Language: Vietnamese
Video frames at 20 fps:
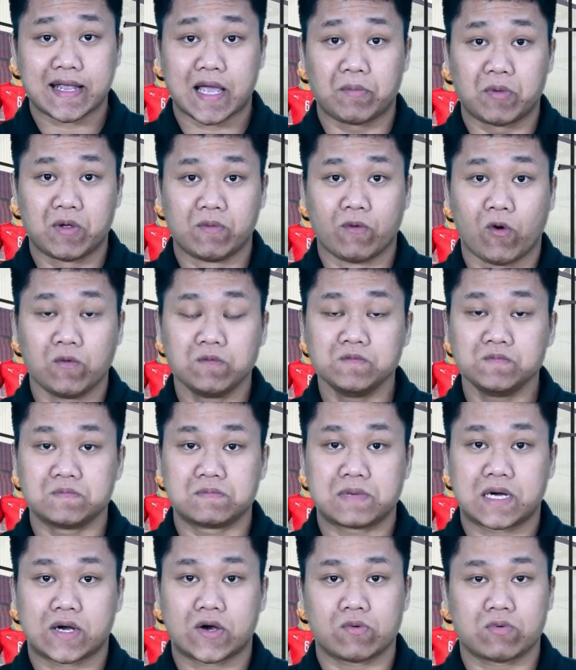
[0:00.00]
2014,
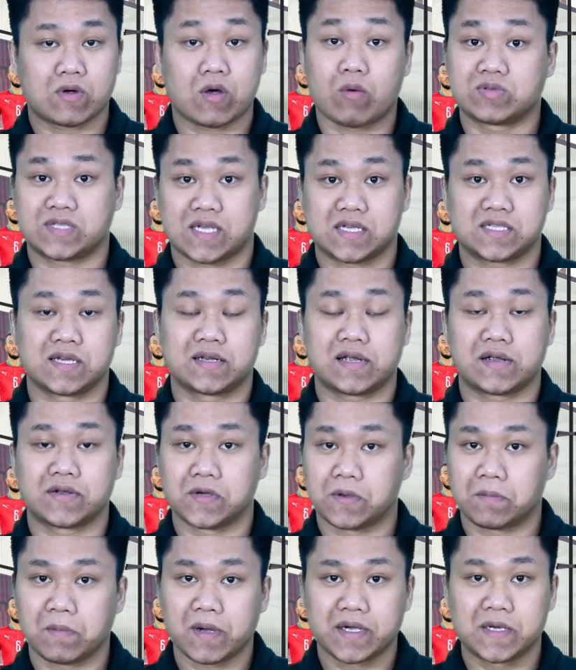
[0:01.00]
Maroc không sản sinh ra
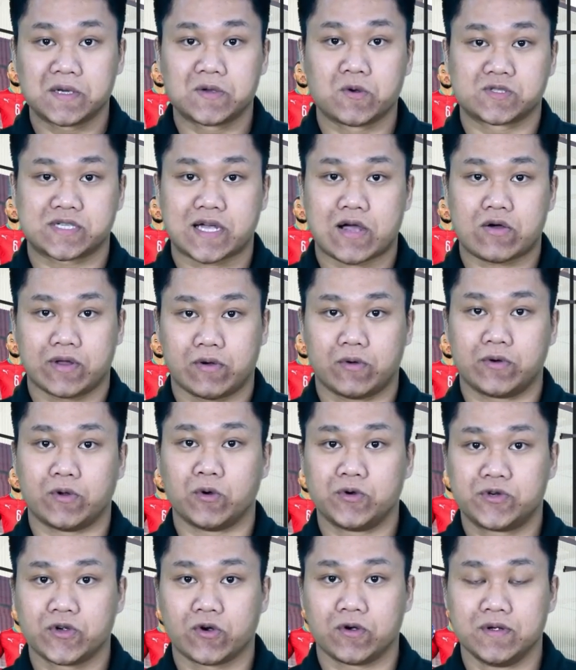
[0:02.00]
được bất kỳ ngôi sao nào
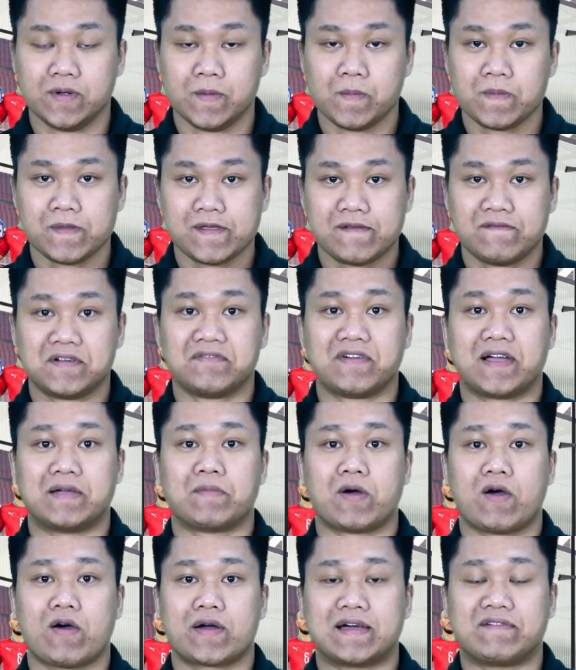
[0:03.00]
nổi trội. Vì vậy
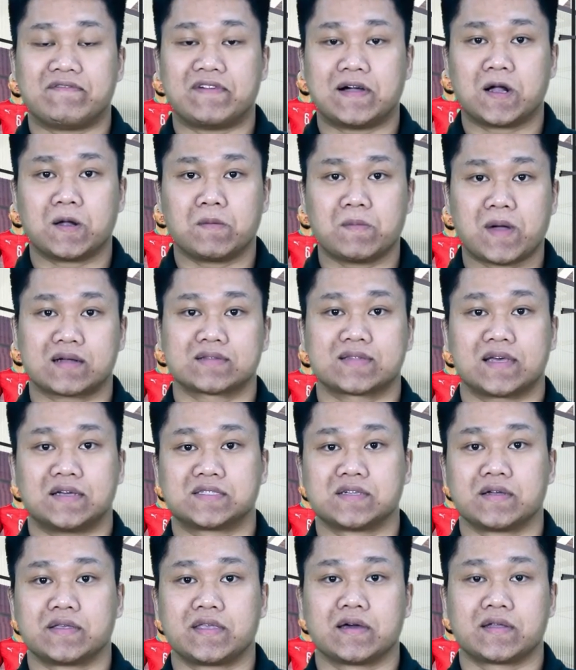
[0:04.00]
mà họ đã vắng mặt tại
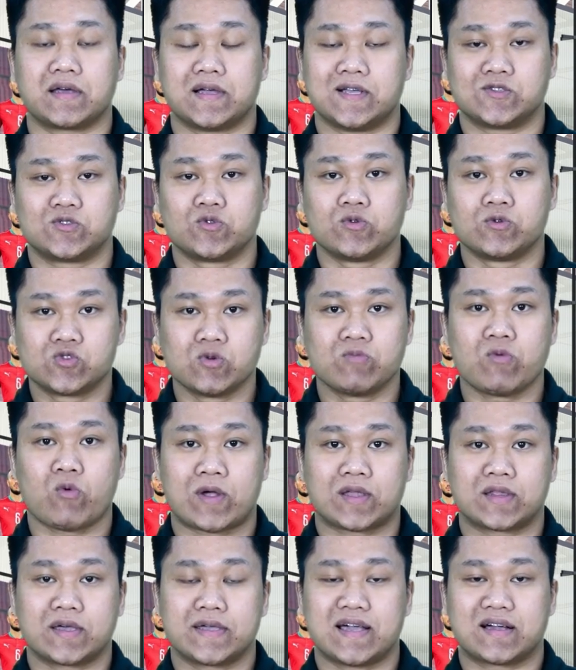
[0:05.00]
sân chơi này xuyên suốt một
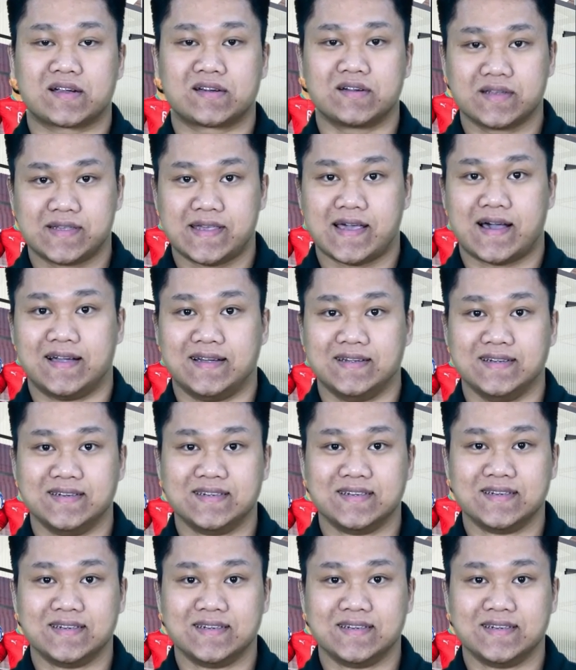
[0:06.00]
khoảng thời gian rất dài.